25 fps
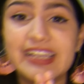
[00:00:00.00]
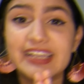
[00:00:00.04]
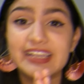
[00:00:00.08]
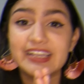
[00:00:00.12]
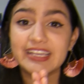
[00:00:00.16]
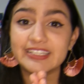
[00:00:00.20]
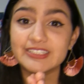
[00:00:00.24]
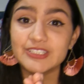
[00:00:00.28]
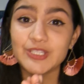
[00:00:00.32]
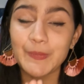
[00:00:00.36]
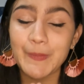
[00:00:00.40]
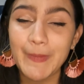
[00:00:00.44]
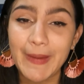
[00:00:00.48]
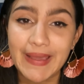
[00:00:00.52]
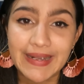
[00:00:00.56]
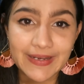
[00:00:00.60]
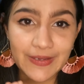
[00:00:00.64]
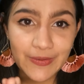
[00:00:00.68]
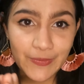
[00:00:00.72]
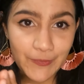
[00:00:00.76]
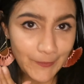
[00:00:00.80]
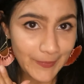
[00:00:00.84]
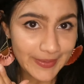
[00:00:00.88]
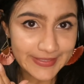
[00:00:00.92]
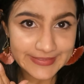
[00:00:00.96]
También hay que tomar
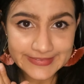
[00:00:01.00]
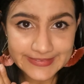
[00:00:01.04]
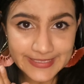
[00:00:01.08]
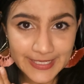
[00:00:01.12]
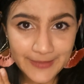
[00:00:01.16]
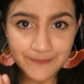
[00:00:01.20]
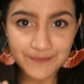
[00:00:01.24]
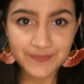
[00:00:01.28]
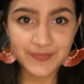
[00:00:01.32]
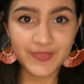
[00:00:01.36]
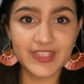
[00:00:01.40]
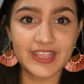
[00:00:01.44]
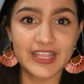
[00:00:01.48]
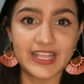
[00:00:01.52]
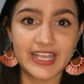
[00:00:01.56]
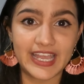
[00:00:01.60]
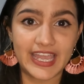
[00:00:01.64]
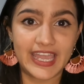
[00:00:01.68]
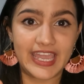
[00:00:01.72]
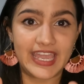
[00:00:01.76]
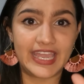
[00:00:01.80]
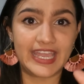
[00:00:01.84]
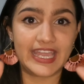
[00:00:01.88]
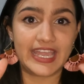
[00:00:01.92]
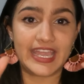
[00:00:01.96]
en cuenta
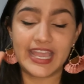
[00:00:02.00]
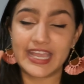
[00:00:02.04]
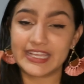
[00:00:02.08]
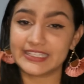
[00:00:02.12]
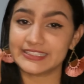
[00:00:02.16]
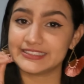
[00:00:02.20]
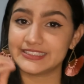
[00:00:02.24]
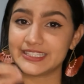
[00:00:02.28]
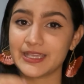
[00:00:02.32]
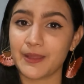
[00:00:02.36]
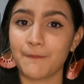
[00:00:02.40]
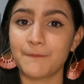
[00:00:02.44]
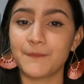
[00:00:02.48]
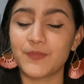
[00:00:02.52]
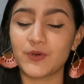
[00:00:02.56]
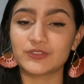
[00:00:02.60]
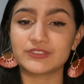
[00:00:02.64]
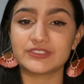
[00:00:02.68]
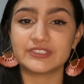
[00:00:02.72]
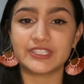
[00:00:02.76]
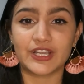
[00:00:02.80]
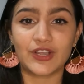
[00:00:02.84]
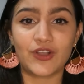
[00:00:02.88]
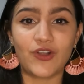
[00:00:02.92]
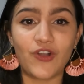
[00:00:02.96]
que en
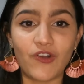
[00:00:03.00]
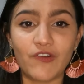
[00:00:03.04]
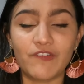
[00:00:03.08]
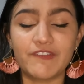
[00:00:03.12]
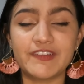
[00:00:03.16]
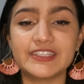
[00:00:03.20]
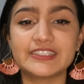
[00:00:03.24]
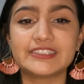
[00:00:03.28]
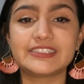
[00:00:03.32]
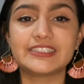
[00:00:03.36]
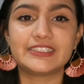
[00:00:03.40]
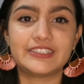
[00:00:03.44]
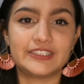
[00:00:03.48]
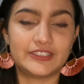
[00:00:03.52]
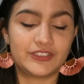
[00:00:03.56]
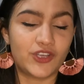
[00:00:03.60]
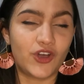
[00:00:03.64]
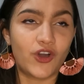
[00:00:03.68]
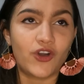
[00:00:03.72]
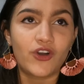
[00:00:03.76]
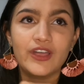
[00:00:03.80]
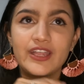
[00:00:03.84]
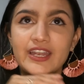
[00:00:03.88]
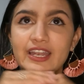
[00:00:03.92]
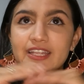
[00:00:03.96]
tiempos de COVID
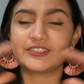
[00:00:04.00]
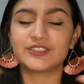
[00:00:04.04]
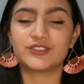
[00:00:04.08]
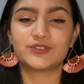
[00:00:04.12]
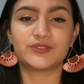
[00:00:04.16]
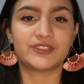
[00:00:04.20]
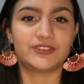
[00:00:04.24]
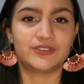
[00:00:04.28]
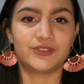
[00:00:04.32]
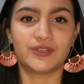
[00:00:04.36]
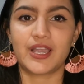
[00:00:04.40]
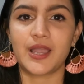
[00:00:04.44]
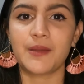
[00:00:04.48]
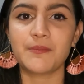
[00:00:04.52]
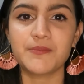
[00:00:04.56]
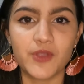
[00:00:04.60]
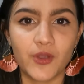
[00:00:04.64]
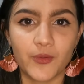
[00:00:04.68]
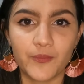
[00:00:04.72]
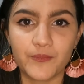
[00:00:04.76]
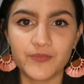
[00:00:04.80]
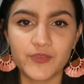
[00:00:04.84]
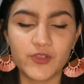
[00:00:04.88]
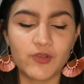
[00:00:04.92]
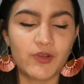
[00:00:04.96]
toda la situación
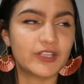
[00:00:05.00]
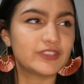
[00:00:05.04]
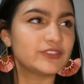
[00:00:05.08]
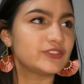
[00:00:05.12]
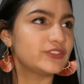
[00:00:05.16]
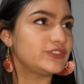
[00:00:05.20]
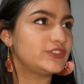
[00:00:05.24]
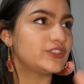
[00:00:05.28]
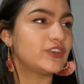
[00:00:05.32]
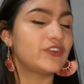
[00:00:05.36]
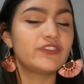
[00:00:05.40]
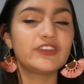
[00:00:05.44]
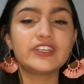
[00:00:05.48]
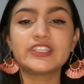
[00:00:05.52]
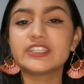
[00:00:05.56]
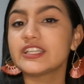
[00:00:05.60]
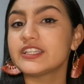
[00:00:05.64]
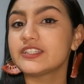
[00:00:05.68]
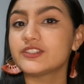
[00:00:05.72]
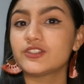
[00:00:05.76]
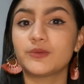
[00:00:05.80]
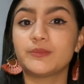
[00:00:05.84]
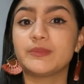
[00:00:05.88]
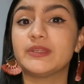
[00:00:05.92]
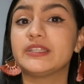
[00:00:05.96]
cambió cuando yo
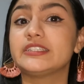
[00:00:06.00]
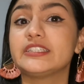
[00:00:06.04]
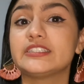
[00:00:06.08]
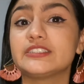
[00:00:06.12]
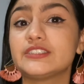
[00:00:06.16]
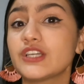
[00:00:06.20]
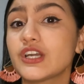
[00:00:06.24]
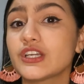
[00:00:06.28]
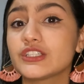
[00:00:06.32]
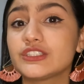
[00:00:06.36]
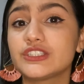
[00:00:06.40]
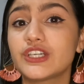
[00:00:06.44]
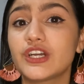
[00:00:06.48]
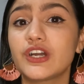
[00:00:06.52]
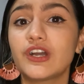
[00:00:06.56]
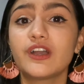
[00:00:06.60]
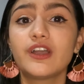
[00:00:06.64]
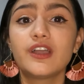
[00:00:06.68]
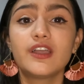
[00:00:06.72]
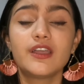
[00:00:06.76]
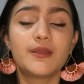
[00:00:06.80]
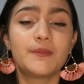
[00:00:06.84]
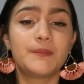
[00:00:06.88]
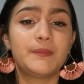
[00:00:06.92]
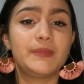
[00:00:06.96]
vine en 2018,
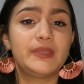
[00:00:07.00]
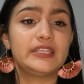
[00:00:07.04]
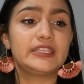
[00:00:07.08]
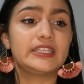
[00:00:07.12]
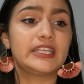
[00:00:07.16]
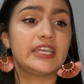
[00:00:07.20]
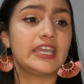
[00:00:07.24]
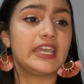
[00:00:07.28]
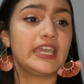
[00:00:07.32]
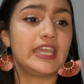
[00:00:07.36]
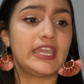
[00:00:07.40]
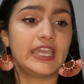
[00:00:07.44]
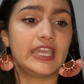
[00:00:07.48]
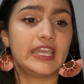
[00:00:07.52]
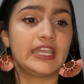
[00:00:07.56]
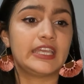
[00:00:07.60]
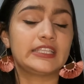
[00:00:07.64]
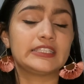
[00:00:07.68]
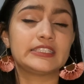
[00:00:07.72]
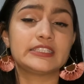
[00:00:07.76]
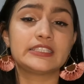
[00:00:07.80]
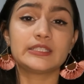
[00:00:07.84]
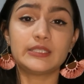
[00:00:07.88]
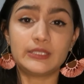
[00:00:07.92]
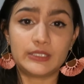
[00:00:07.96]
vine
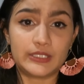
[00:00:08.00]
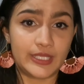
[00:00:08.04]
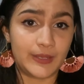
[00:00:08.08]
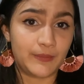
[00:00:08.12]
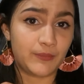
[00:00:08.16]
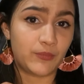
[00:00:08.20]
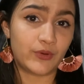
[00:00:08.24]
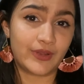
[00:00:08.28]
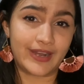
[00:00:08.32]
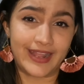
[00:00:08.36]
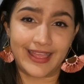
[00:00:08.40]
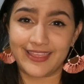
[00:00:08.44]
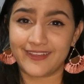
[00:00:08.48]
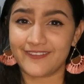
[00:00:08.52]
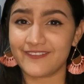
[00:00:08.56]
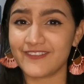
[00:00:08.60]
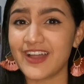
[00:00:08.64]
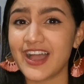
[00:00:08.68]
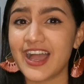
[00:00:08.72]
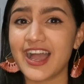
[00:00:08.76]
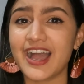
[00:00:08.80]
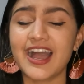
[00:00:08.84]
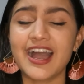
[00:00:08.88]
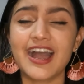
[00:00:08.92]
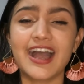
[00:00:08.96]
en temporada
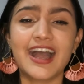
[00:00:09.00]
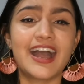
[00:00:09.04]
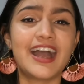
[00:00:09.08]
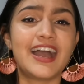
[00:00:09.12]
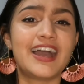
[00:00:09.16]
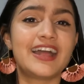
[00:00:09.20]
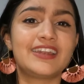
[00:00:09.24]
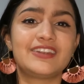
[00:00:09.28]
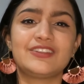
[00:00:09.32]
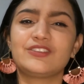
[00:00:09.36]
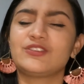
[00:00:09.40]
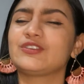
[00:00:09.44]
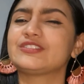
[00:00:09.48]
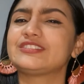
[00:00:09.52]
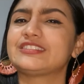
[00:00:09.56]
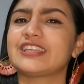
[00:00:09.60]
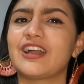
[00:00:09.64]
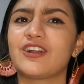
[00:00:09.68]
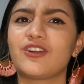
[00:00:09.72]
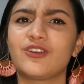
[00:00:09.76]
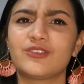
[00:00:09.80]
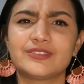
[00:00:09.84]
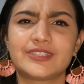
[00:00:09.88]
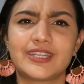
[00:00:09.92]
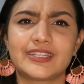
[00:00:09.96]
baja, no
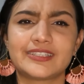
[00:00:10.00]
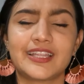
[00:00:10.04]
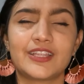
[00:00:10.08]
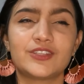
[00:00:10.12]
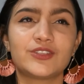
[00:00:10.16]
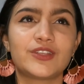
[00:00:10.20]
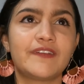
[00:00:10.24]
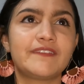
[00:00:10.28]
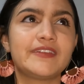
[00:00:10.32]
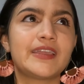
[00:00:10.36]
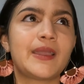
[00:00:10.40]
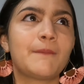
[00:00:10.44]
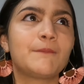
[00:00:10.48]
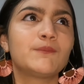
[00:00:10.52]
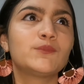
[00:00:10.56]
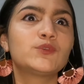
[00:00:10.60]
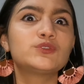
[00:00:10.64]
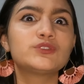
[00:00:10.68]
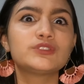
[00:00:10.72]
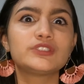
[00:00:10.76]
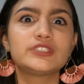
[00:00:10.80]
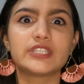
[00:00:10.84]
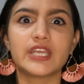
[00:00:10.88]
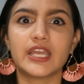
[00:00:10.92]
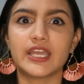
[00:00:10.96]
estaban contratando, había
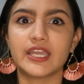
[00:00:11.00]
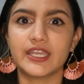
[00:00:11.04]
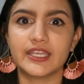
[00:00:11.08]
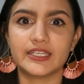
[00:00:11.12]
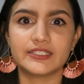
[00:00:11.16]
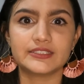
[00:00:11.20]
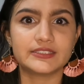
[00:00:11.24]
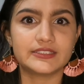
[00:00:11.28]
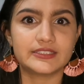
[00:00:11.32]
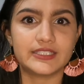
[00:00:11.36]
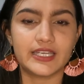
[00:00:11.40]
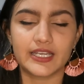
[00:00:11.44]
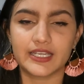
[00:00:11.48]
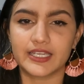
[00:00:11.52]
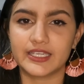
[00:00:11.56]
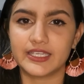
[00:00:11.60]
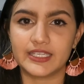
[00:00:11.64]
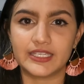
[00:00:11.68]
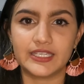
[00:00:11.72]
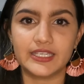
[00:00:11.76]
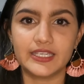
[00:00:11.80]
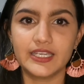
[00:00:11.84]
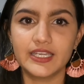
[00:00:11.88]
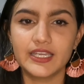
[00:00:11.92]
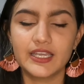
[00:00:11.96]
mucha gente
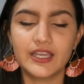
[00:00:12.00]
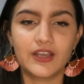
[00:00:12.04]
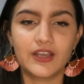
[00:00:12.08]
aquí,